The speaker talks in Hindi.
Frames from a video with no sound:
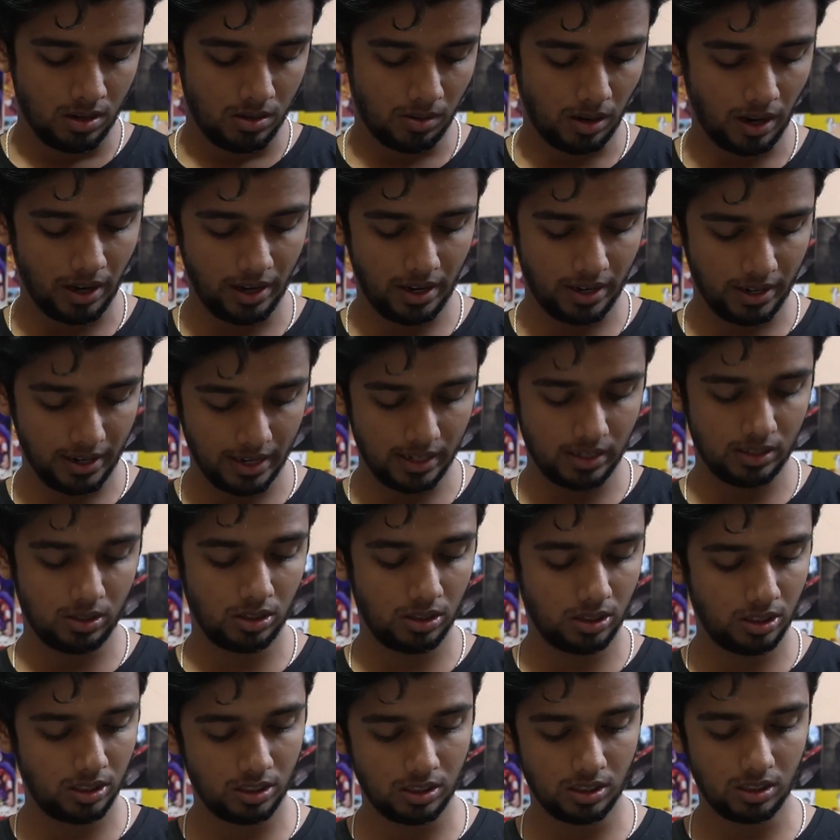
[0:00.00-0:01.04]
आई गेस
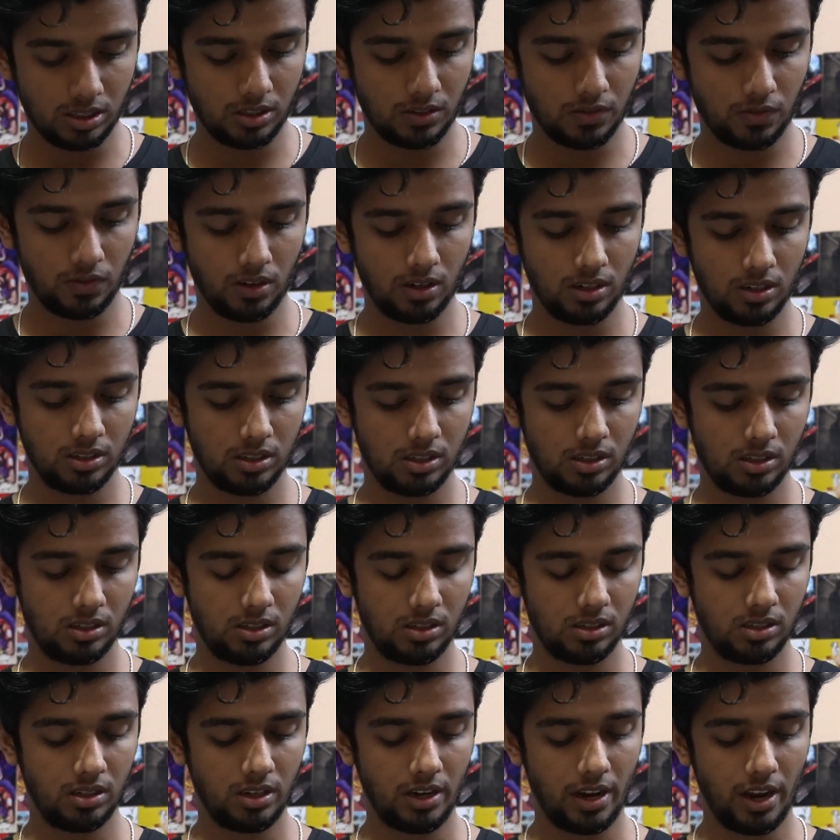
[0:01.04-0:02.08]
दिस इज द
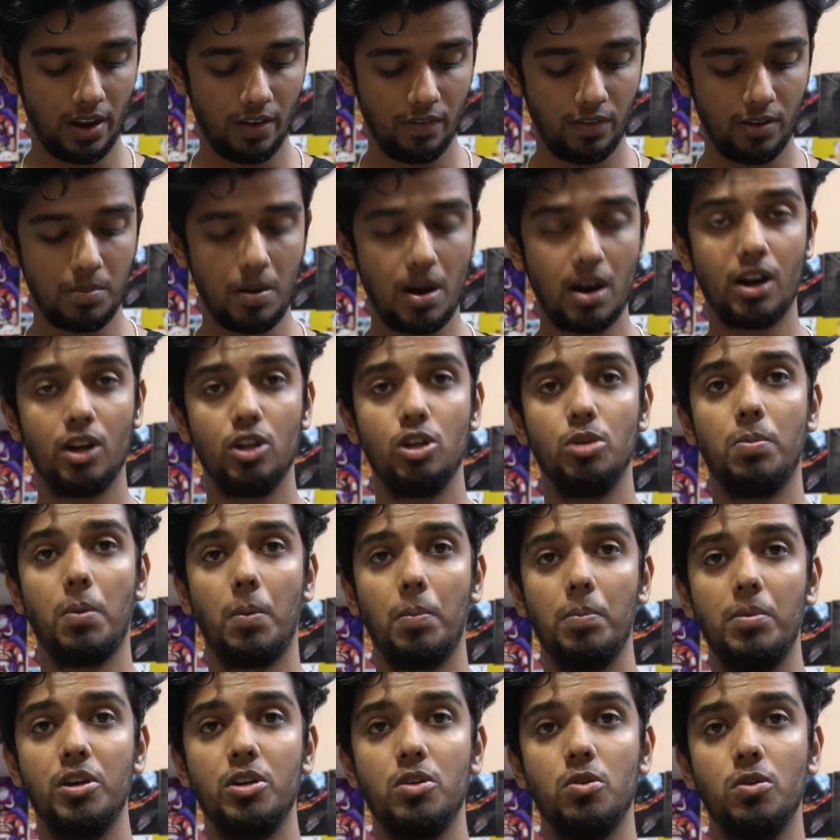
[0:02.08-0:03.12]
फर्स्ट एवर मांगा जो
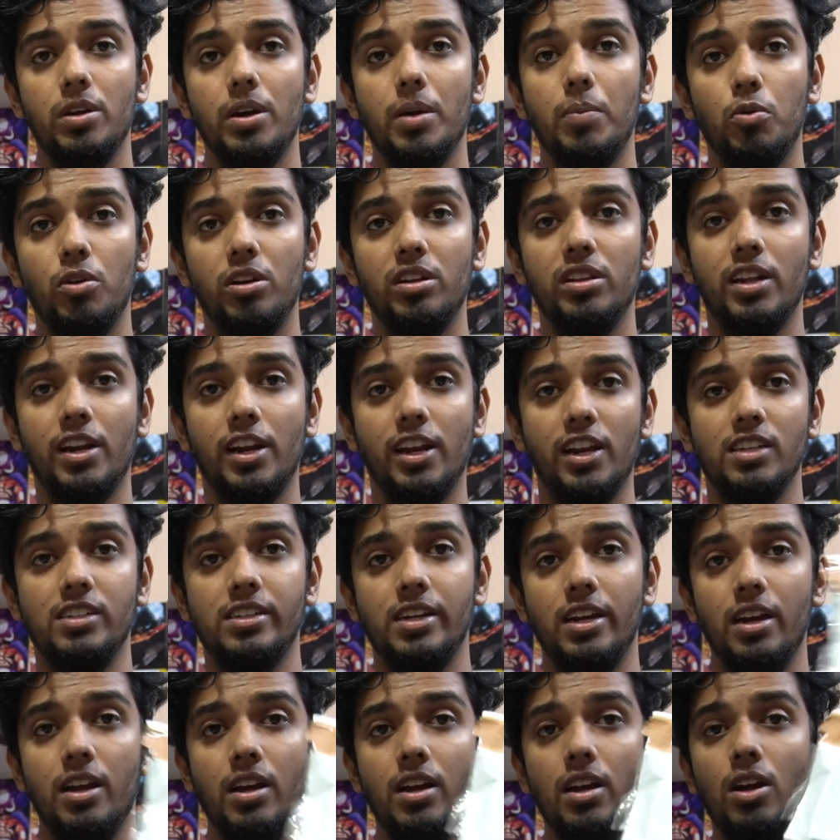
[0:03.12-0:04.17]
पब्लिश हुई है पूरी तरीके
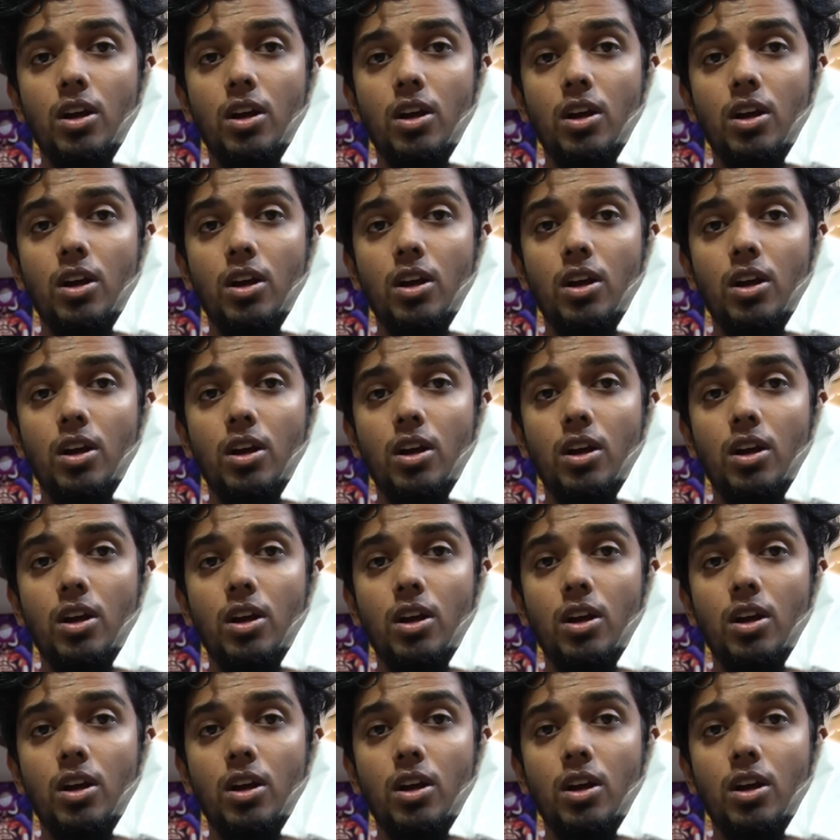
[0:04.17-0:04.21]
से